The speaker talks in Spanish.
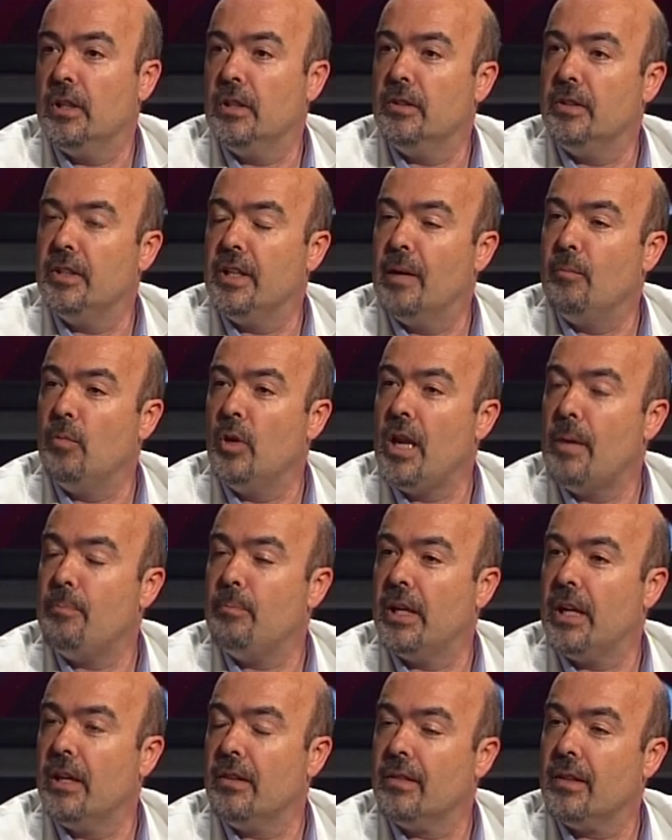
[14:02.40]
digamos, la
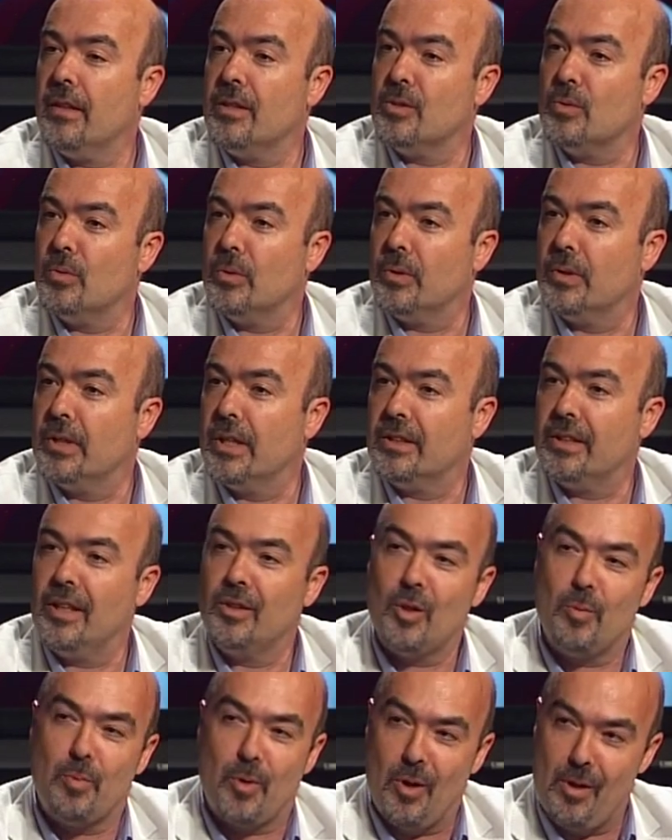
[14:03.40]
esperanza de solucionar
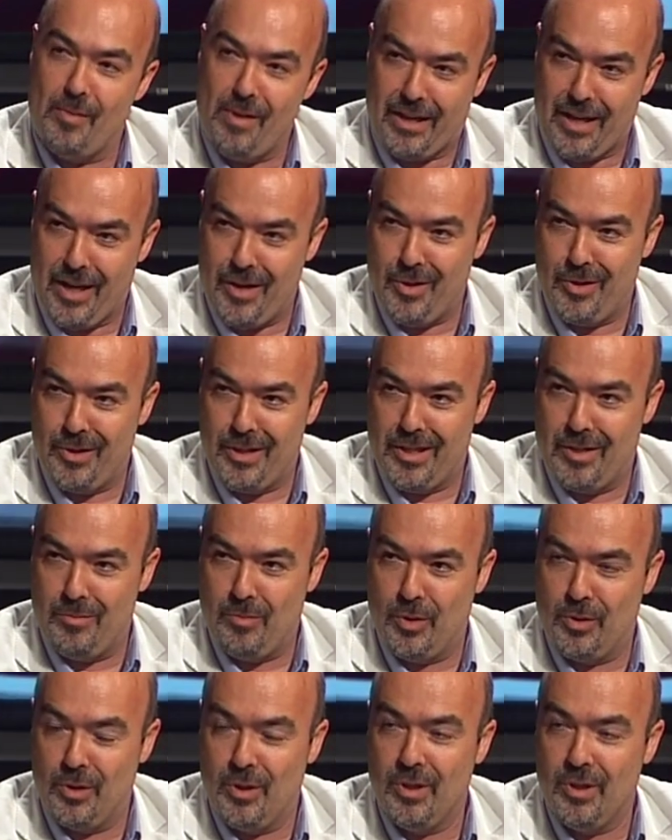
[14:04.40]
tantos problemas que hay hoy en el mundo.